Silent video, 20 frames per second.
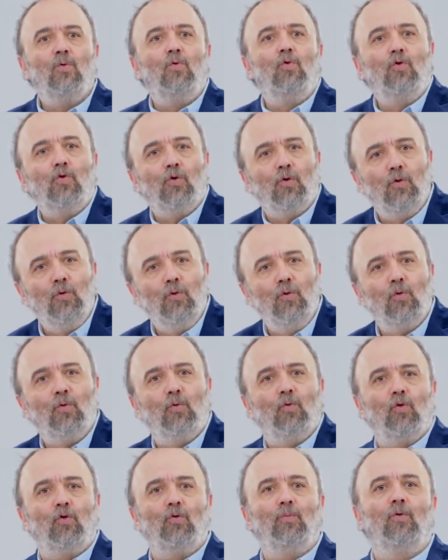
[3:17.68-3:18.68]

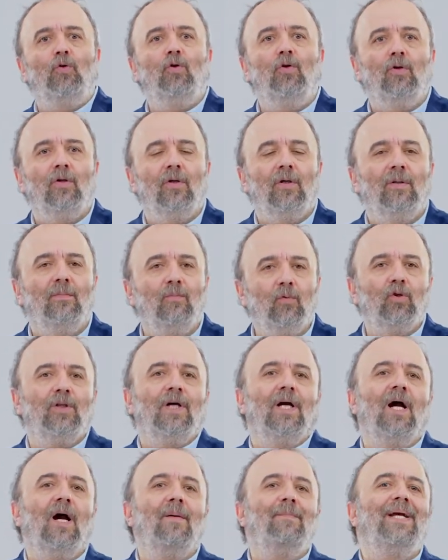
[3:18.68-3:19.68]
düşkünlük durumu
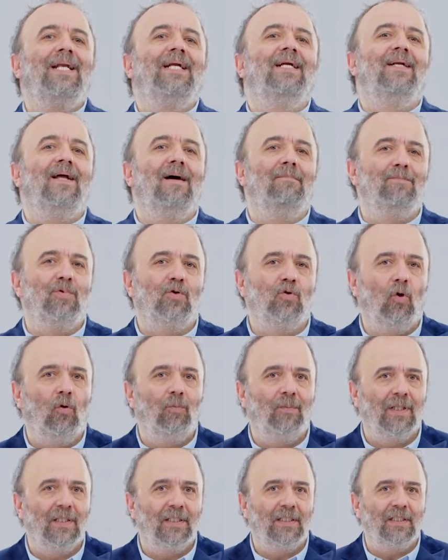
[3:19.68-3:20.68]
mutlaka belirlenmiş
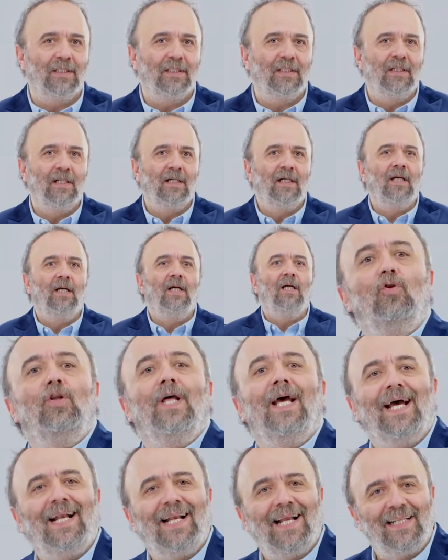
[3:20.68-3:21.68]
olmalıdır. Bu
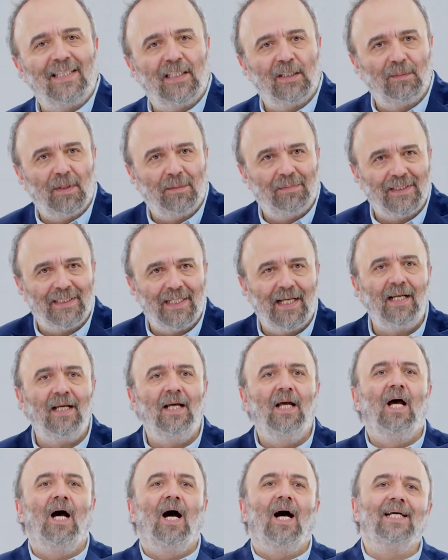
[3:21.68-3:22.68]
değerlendirme
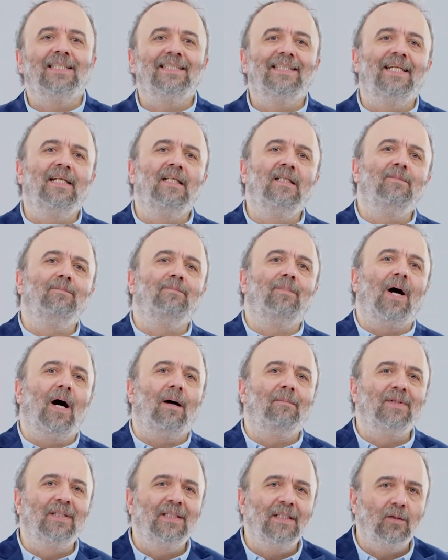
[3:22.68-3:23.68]
bize hastanın
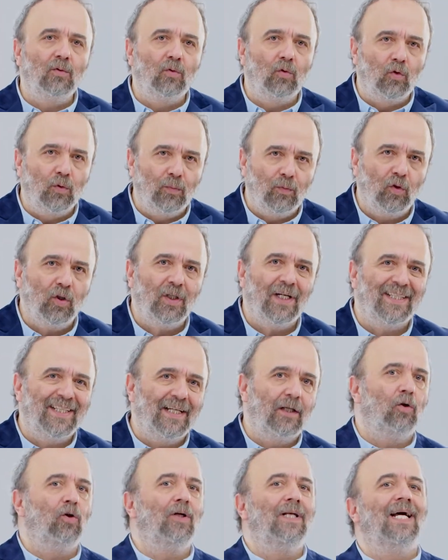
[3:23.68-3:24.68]
bağımlılık durumunu
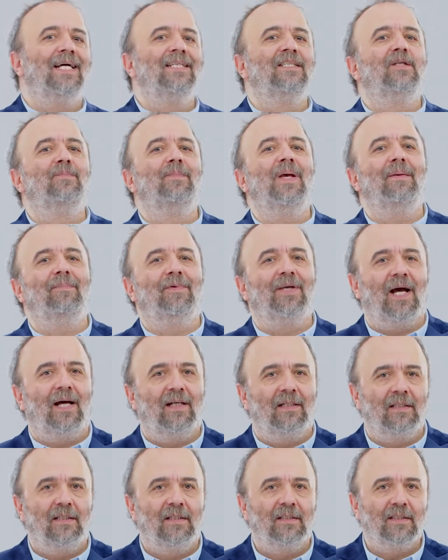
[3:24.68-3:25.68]
kategorilendirme
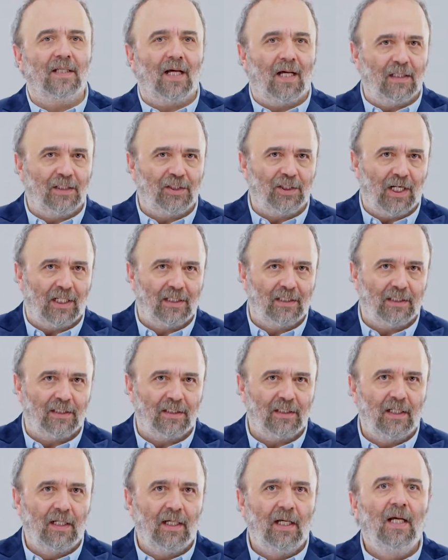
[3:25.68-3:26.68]
imkanı sağlayacaktır.